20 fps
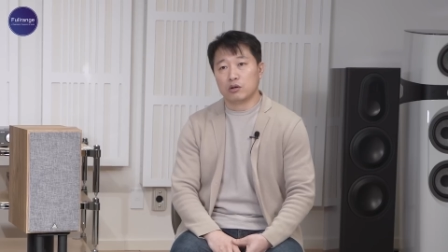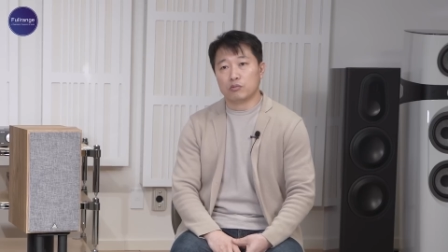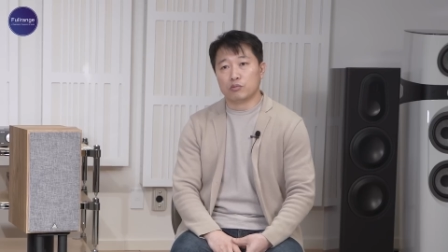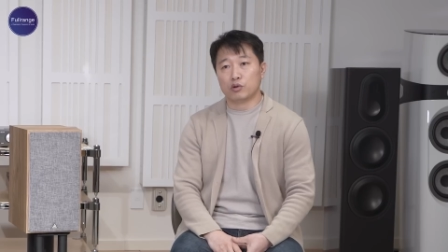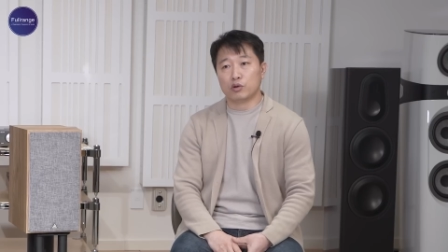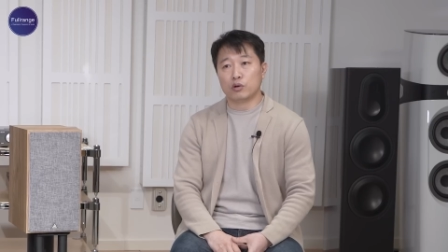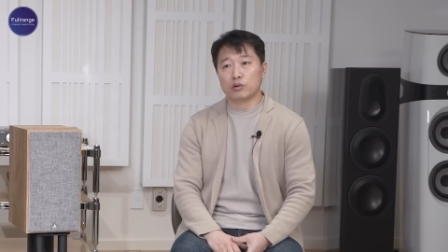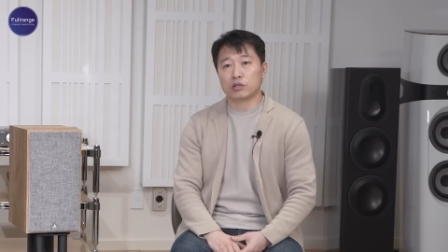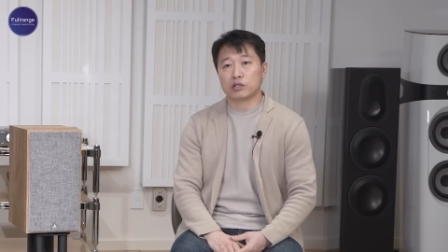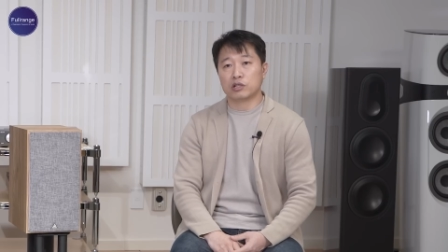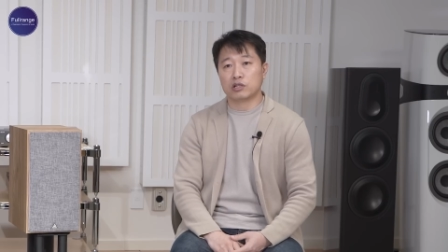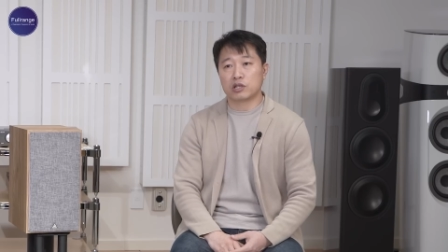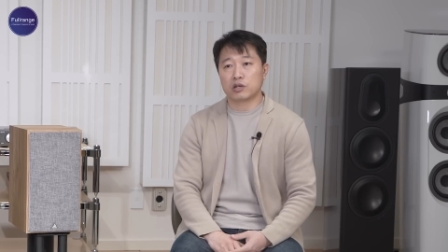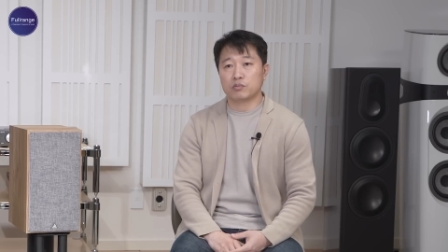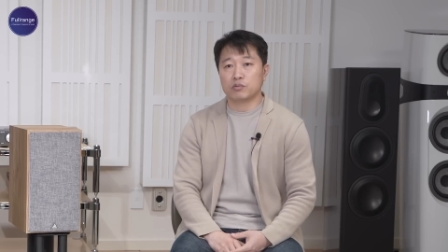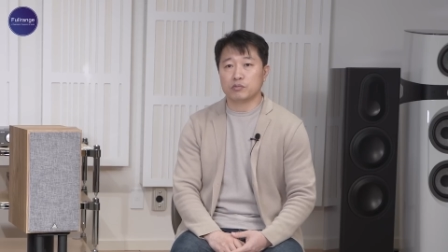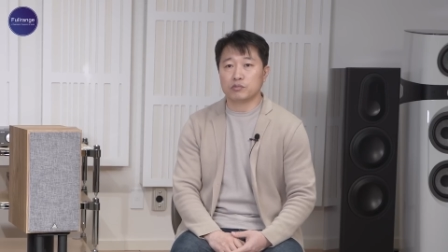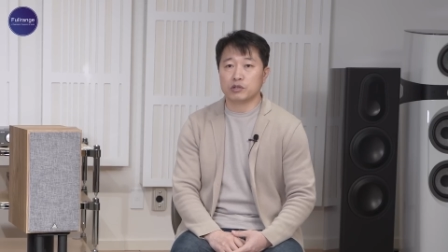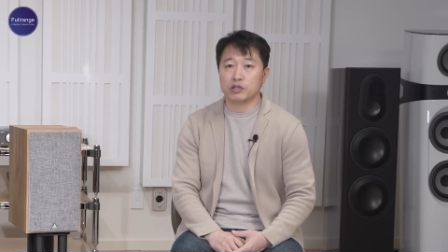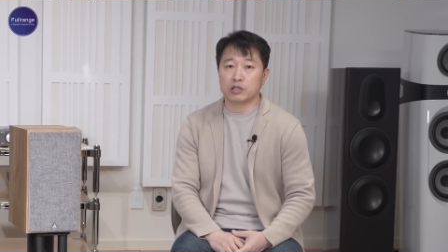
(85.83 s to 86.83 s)
물론 그
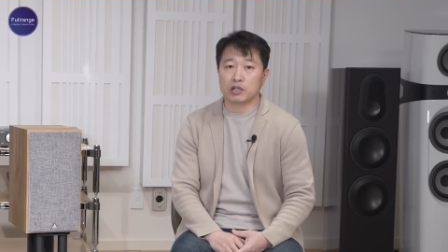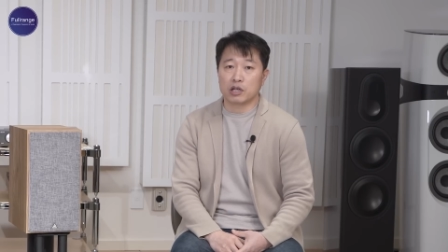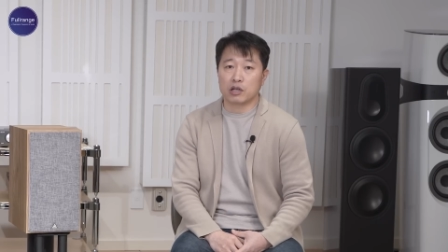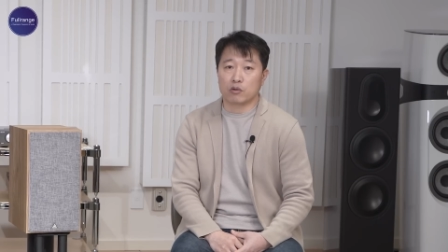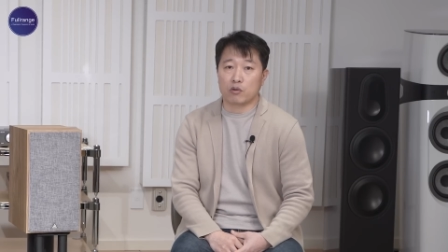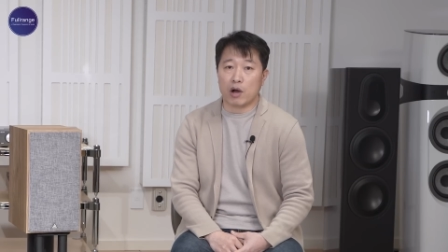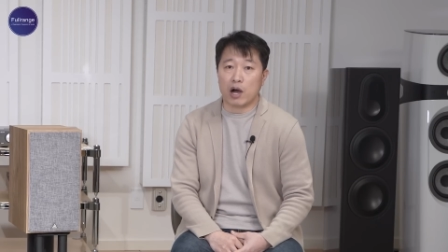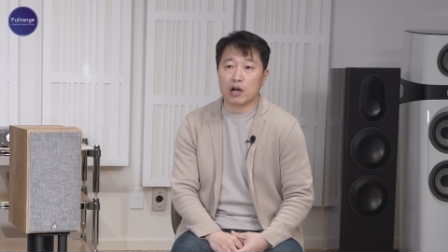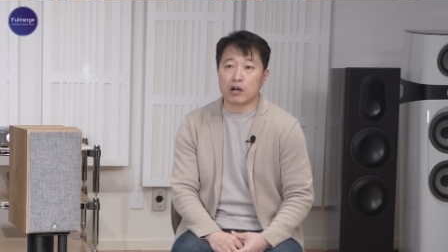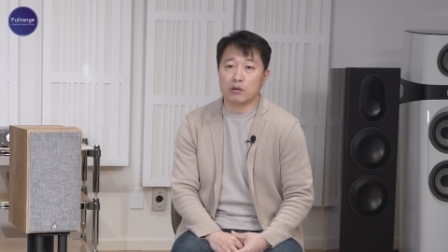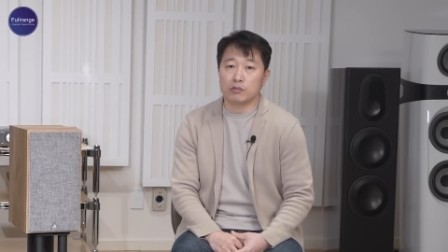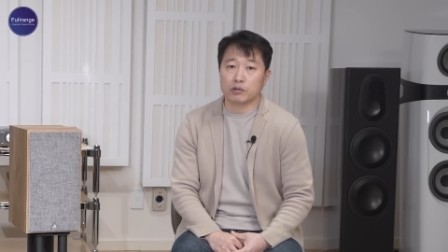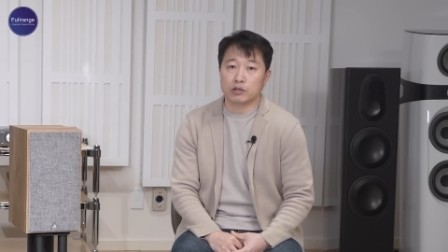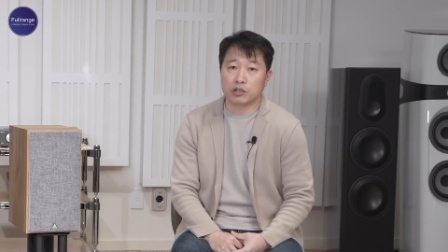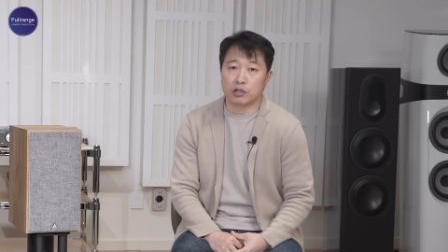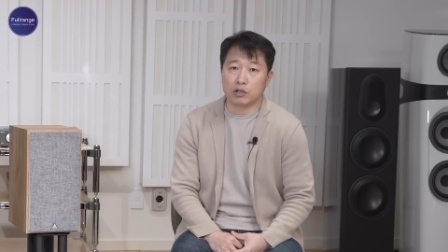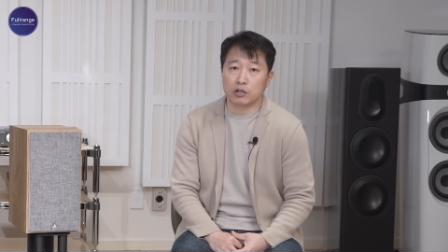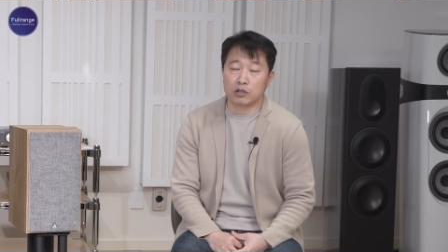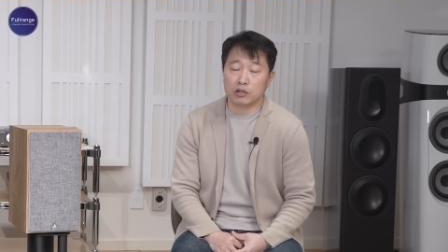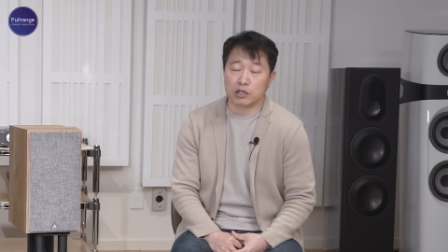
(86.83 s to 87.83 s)
제품들이
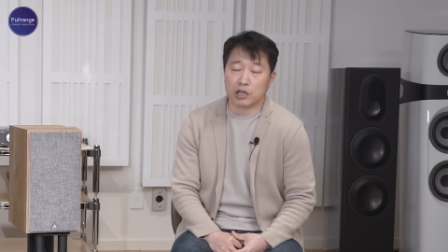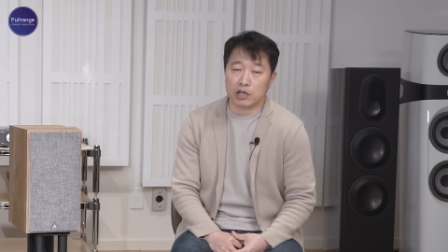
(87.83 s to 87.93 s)
과거부터